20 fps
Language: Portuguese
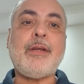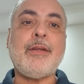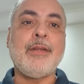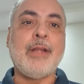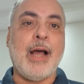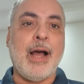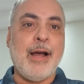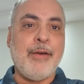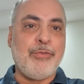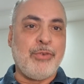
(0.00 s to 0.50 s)

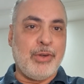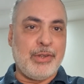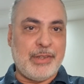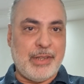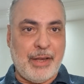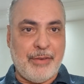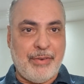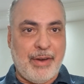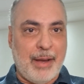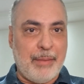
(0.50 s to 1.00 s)
né?
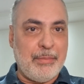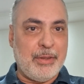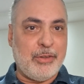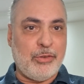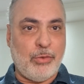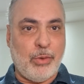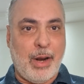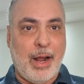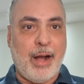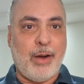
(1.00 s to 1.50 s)
Você vai
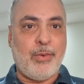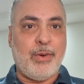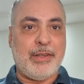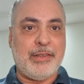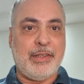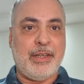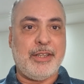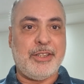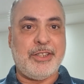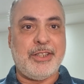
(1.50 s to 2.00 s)
misturar com
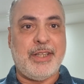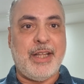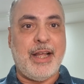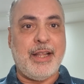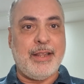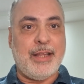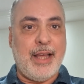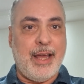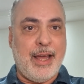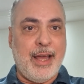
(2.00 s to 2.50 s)
azeite de
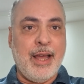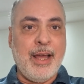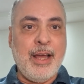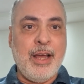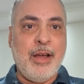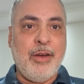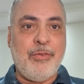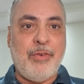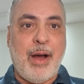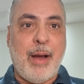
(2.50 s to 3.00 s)
dendê,
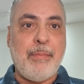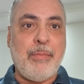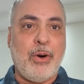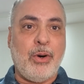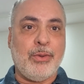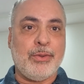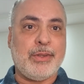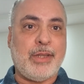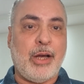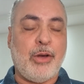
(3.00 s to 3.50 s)
vai
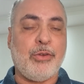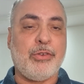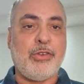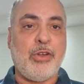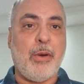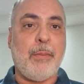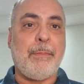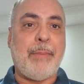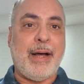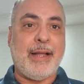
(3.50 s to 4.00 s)
montar o
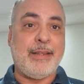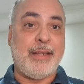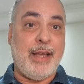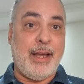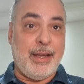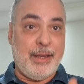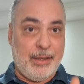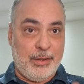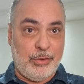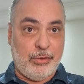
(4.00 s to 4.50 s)
seu padê,
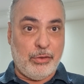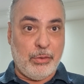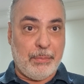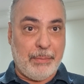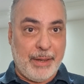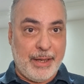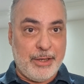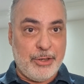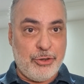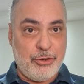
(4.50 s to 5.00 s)
isso
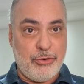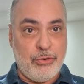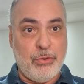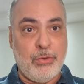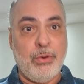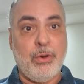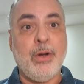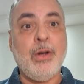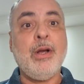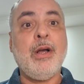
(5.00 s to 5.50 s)
para
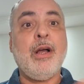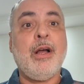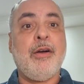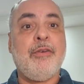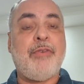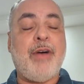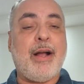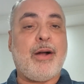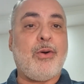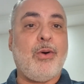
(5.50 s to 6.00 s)
Exu,
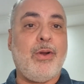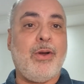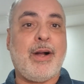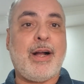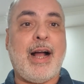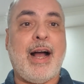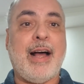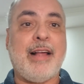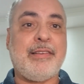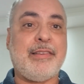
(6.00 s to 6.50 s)
vai
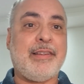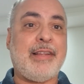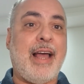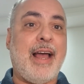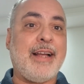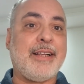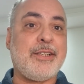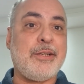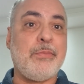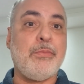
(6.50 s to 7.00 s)
colocar
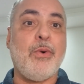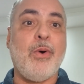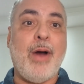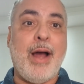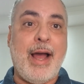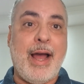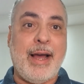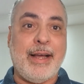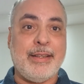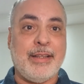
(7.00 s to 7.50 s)
sete
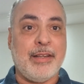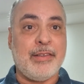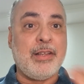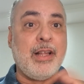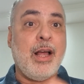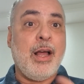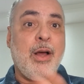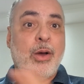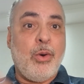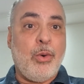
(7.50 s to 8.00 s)
moedas,
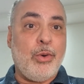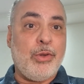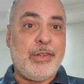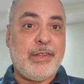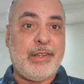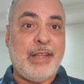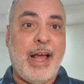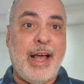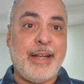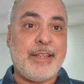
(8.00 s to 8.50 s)
os
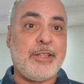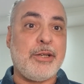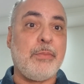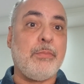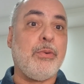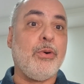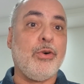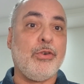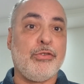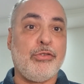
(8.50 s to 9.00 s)
sete
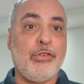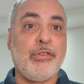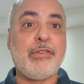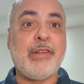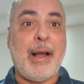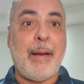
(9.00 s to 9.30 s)
búzios